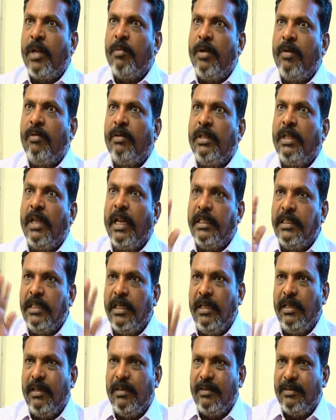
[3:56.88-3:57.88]
நான் வந்து
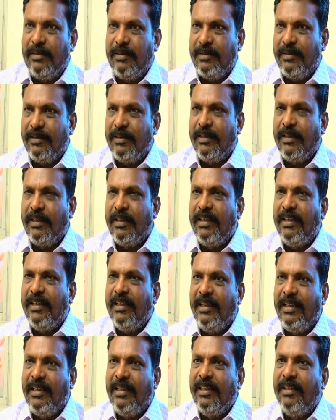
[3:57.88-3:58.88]
இந்த தலைவர்கள் எல்லாம்
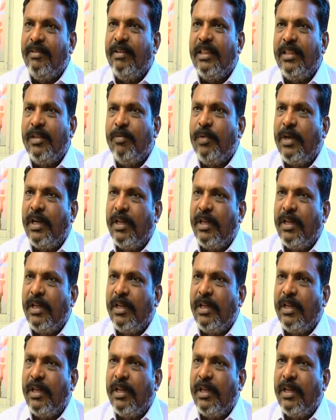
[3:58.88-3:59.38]
சந்திக்க தொடங்கினேன்